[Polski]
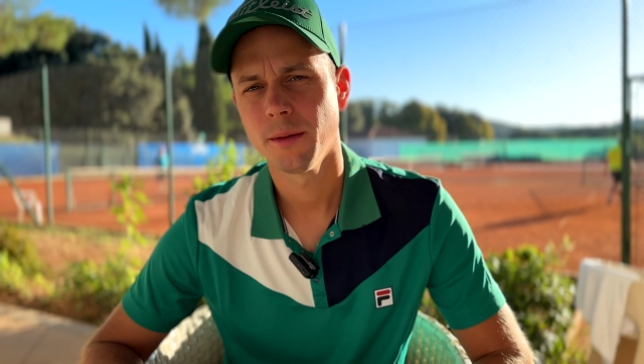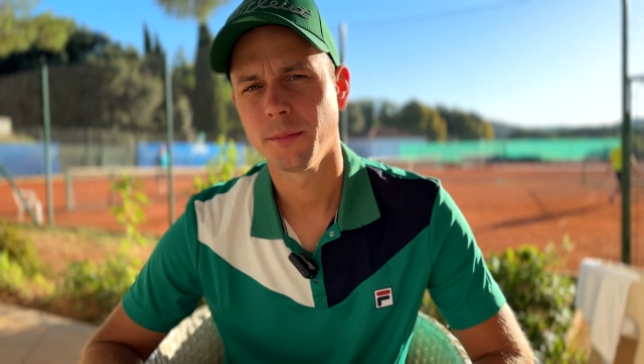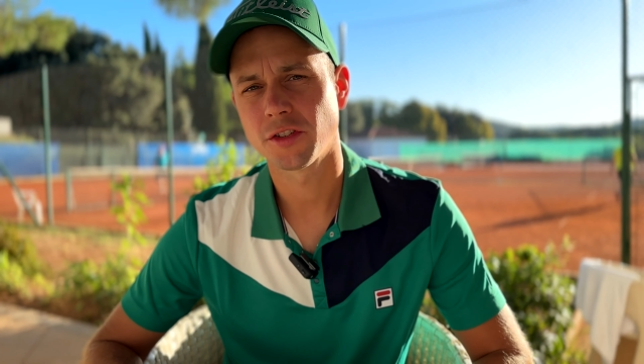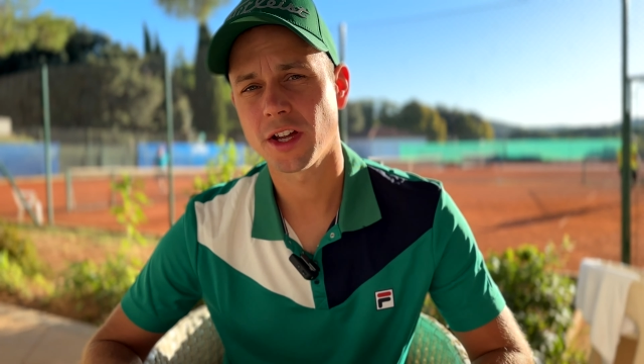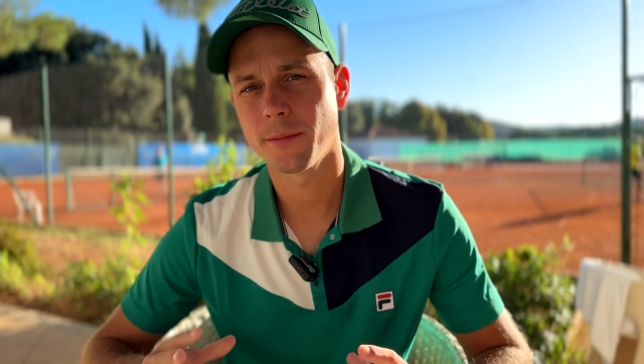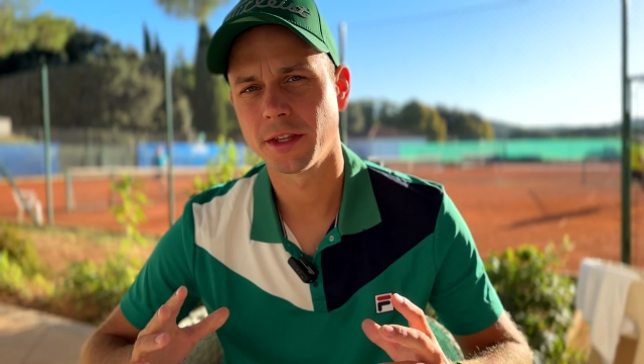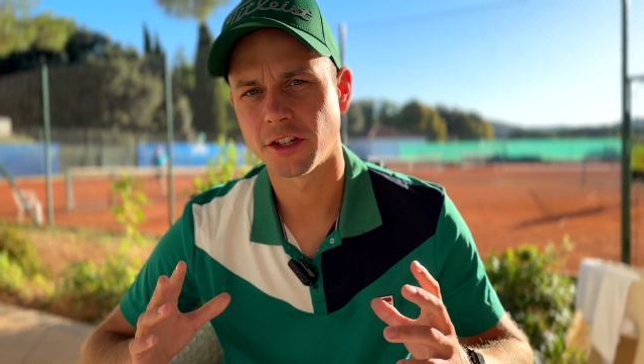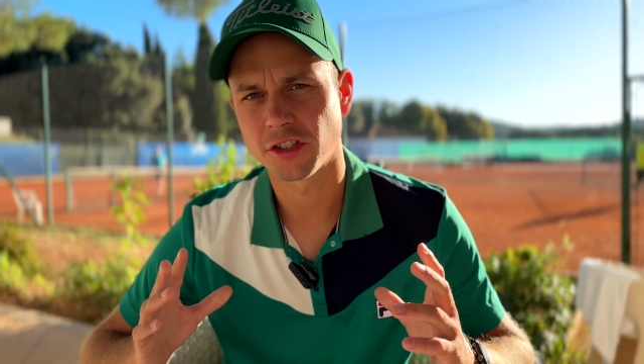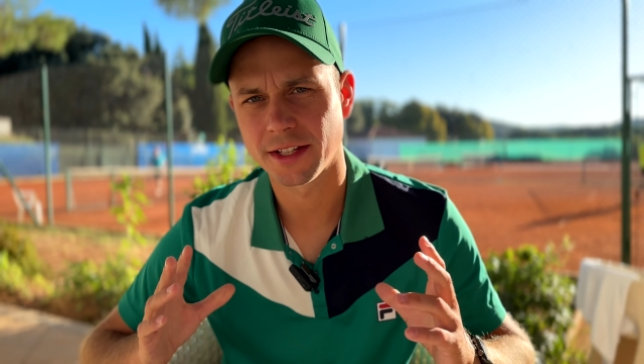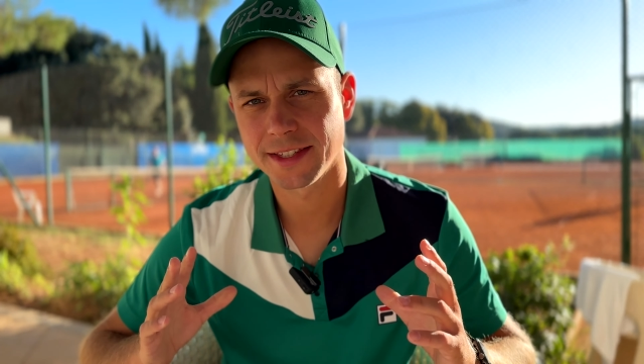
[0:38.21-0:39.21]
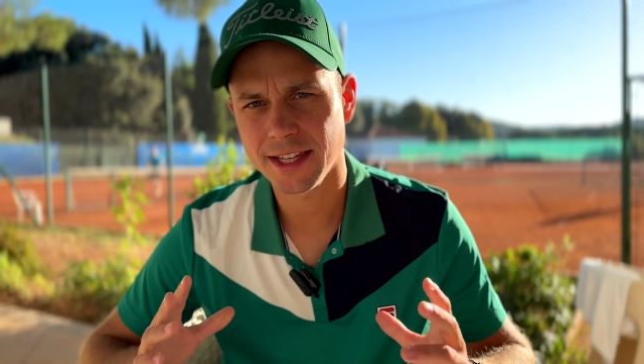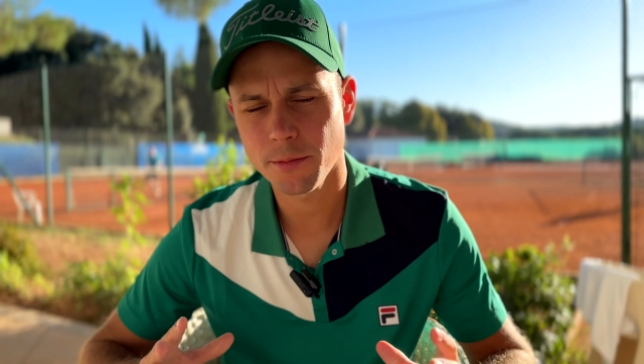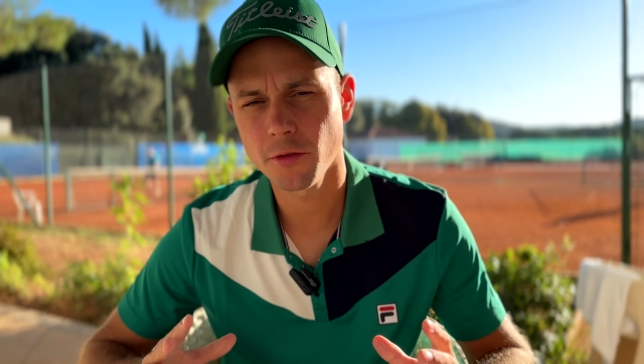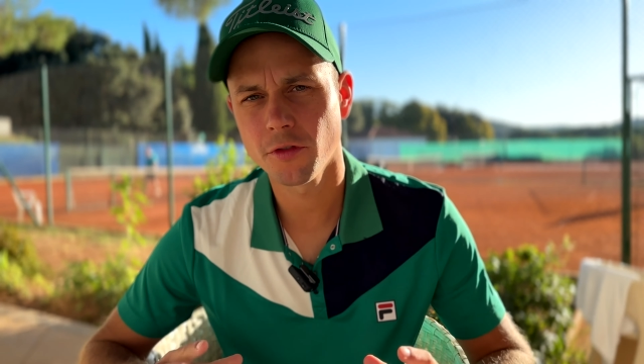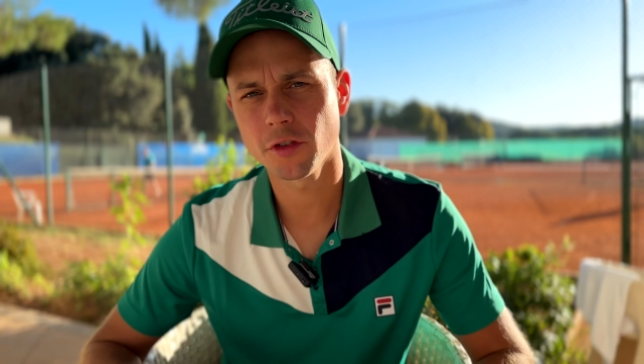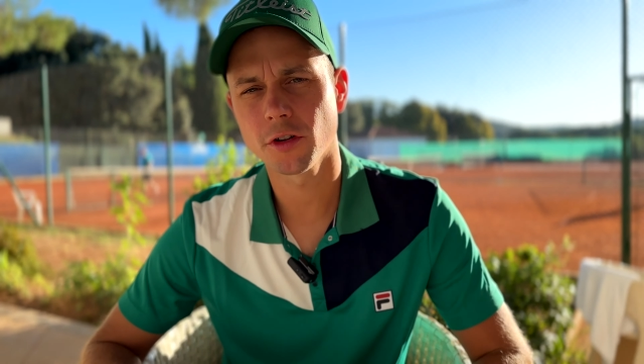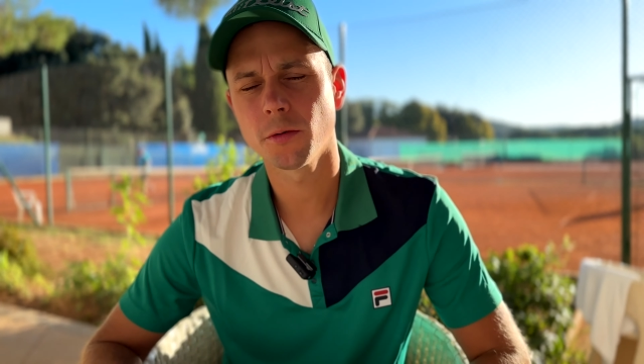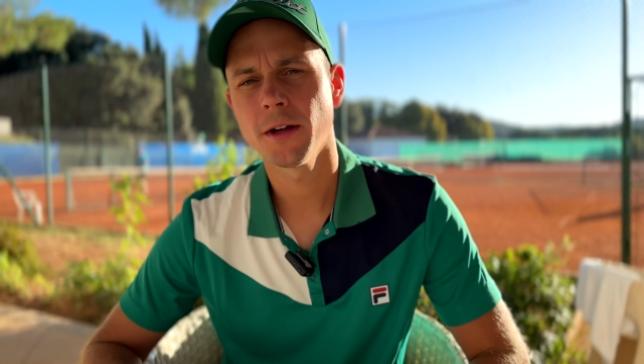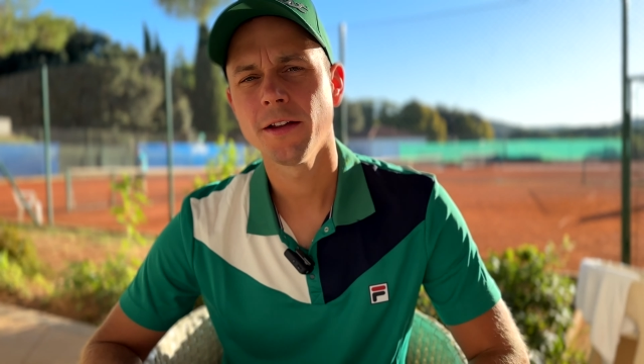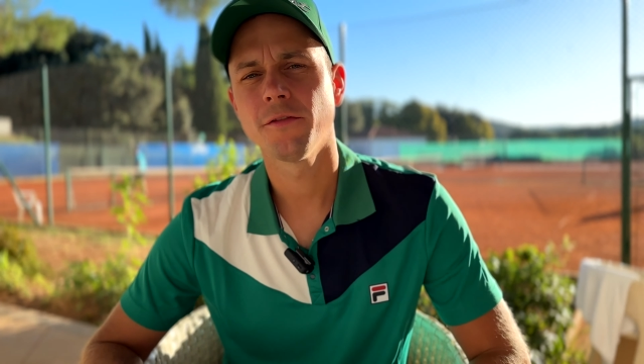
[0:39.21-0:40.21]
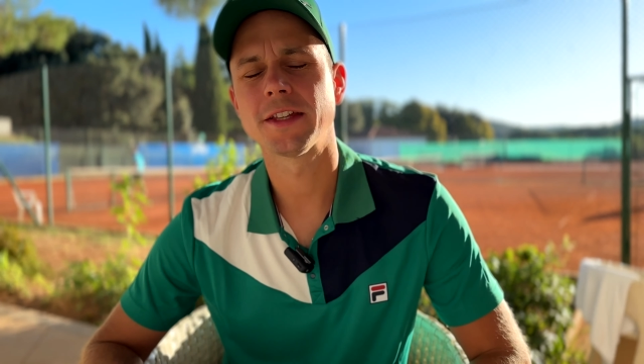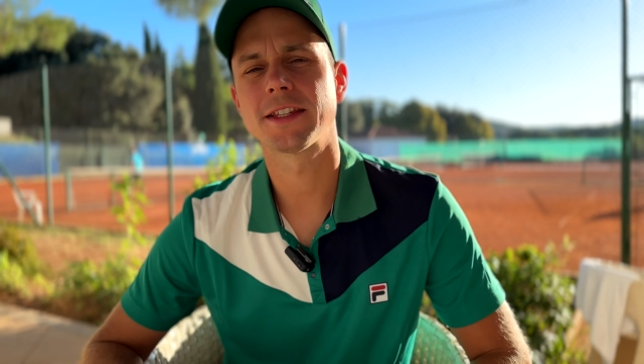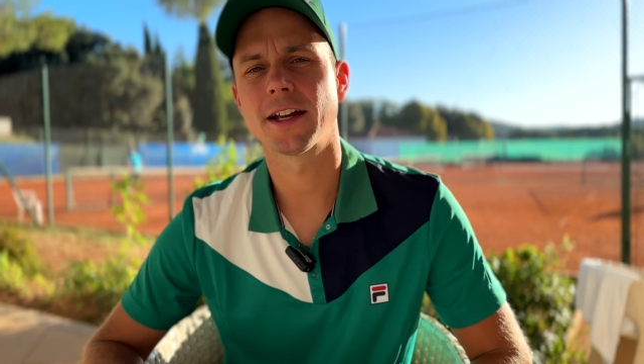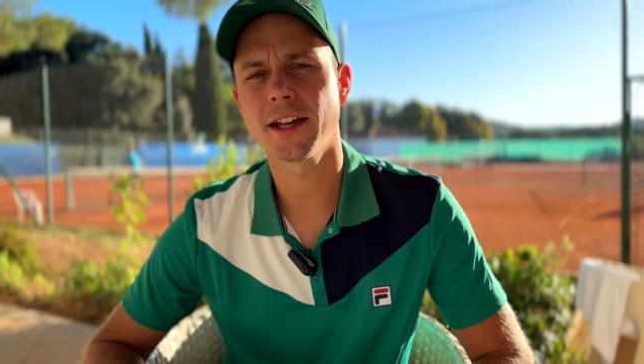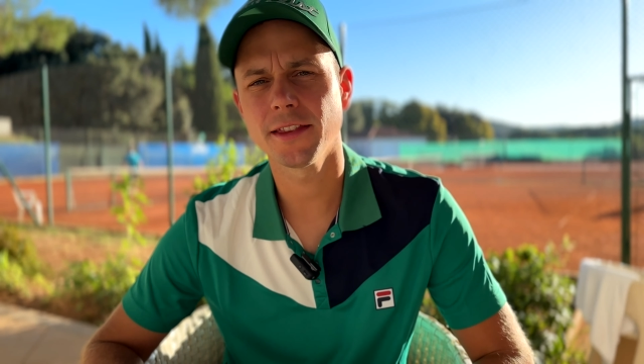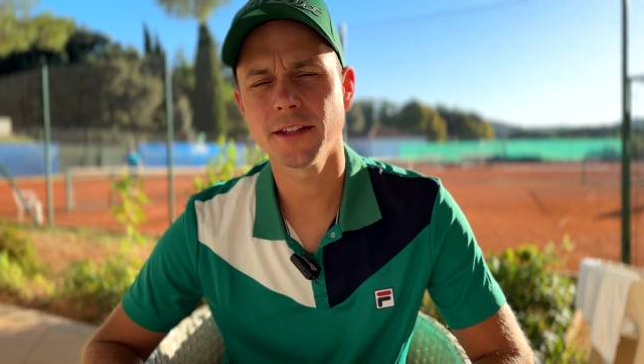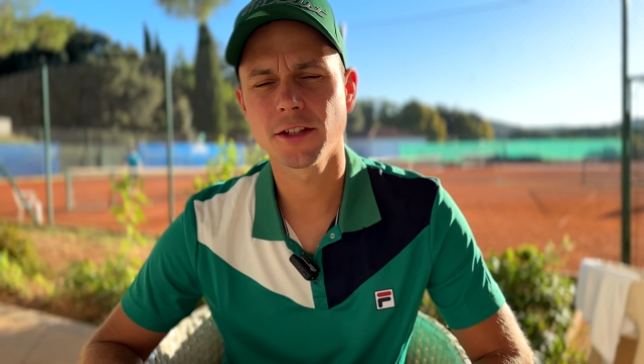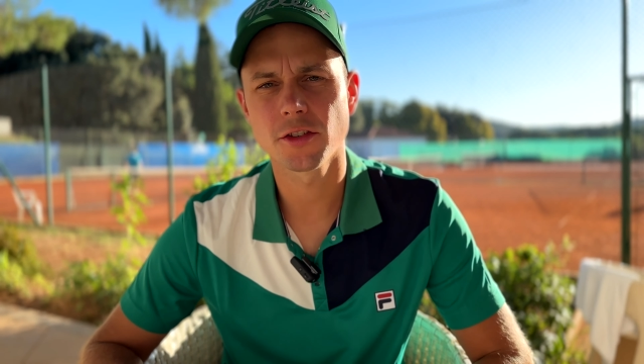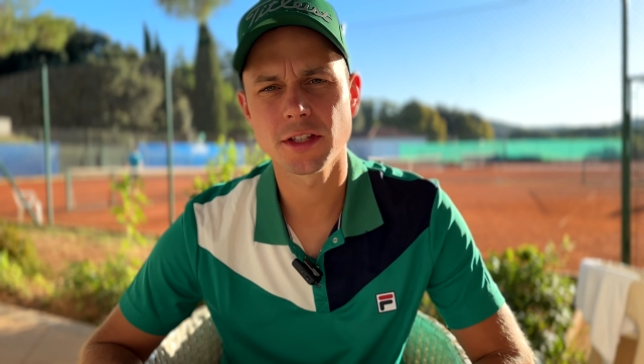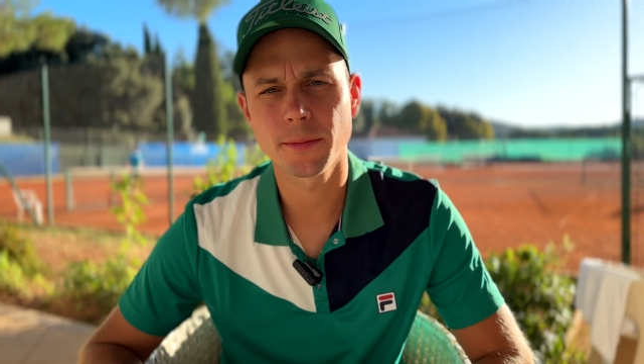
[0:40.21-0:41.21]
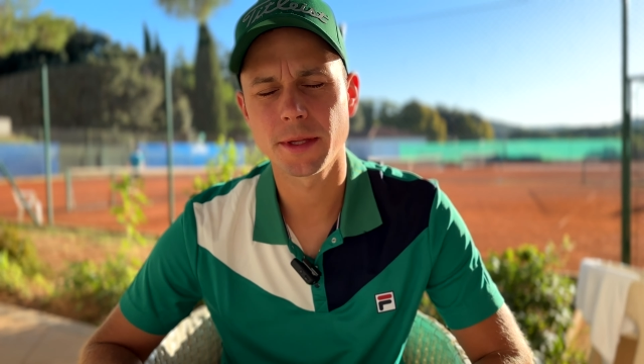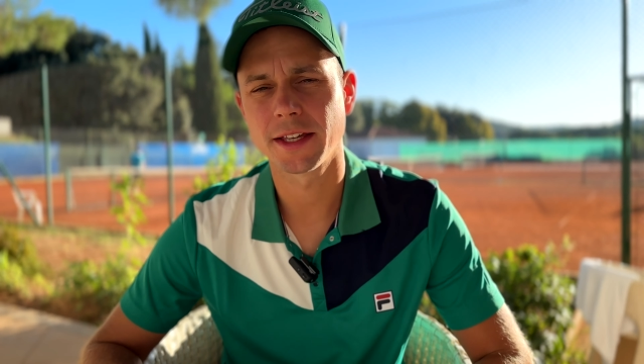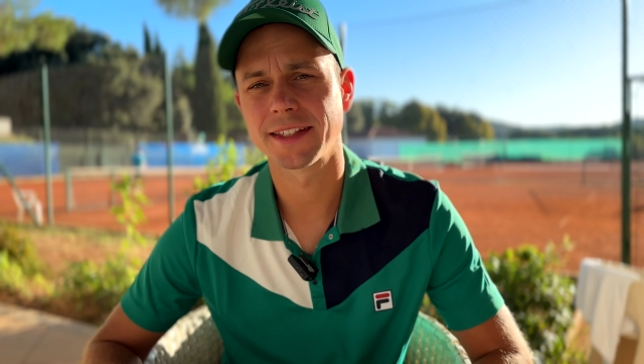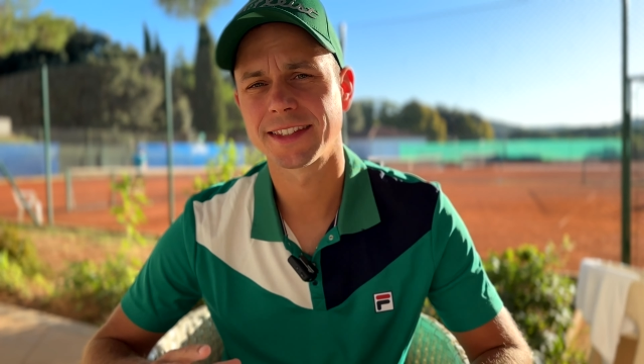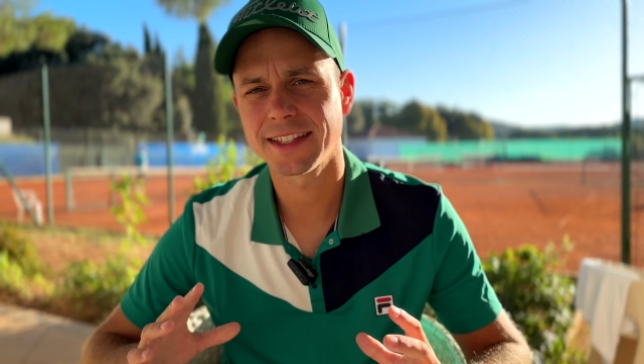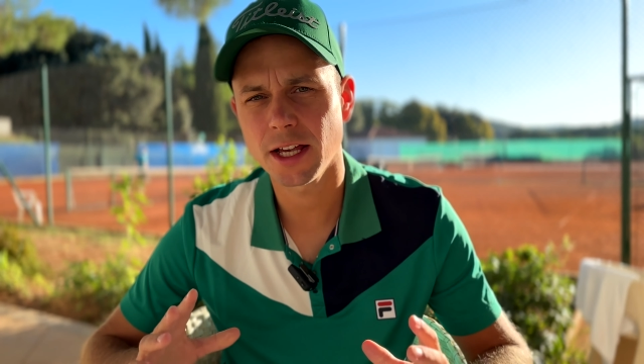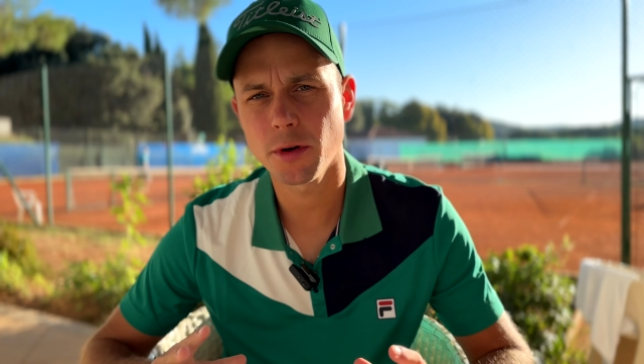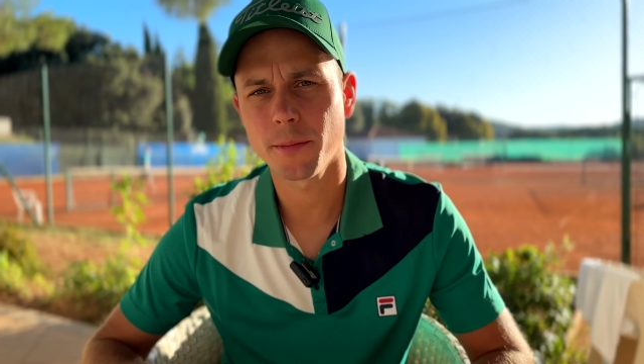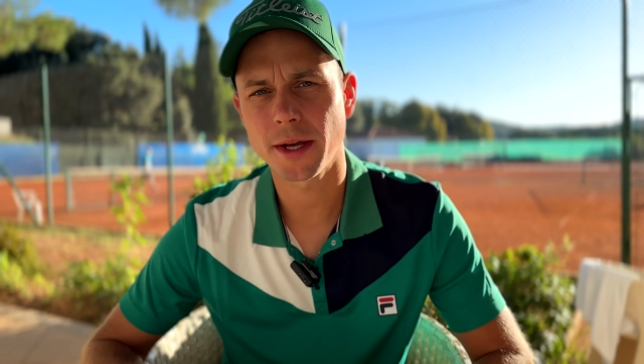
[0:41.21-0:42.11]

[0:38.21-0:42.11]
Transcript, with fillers: Mieszkamy też nad samą wodą, więc dla chętnych dostępna jest cała